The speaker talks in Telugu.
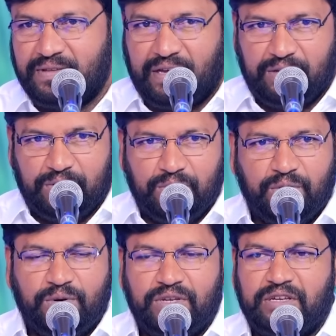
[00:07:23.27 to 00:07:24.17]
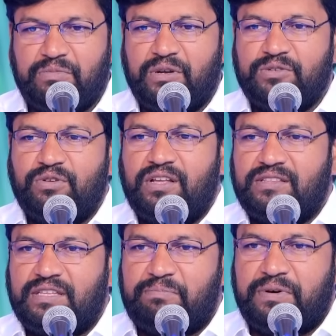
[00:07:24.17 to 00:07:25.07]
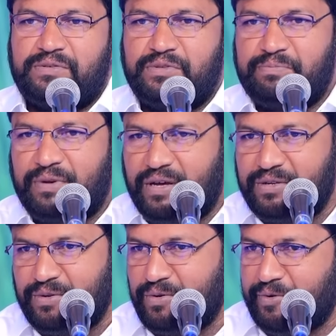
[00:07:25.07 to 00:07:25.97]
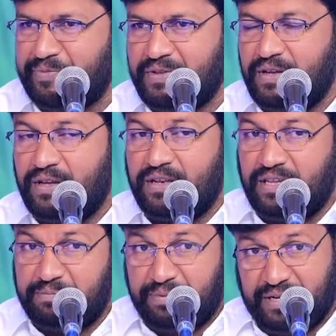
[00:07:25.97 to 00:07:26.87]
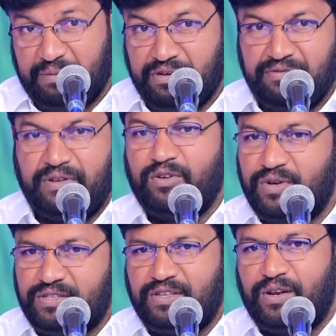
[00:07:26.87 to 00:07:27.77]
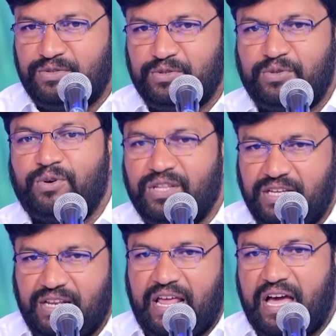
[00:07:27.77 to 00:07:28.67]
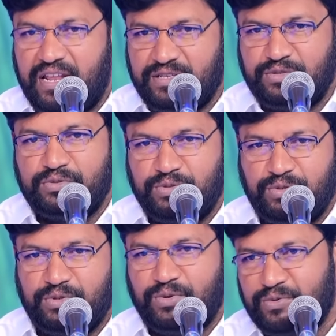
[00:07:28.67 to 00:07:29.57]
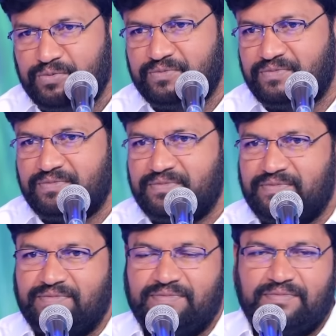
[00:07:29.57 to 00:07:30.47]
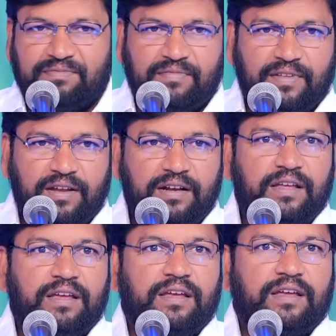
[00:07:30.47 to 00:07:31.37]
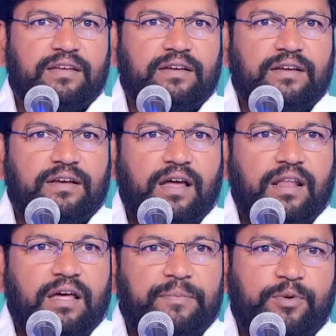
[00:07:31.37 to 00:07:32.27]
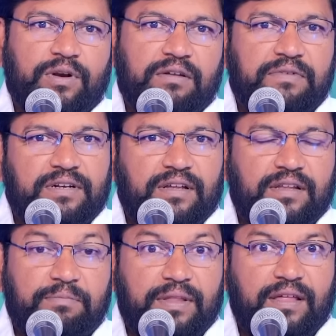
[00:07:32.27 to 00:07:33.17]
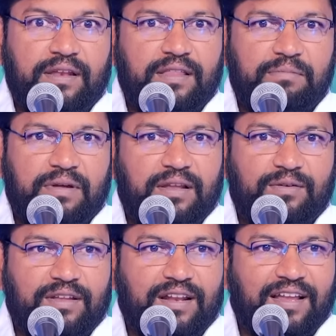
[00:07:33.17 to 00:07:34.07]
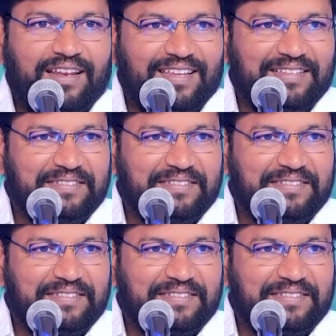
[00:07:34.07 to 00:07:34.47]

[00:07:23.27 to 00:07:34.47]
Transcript: అయ్యో ఈ మనుషులెంత పశుప్రాయులు నీ ప్రేమ విలువ తెలుసుకొని జ్ఞాన శూన్యులు అంటే కన్నార్పకుండా వింటారు ఈ పదాలు లేదు భలే ఉన్నాయి రాని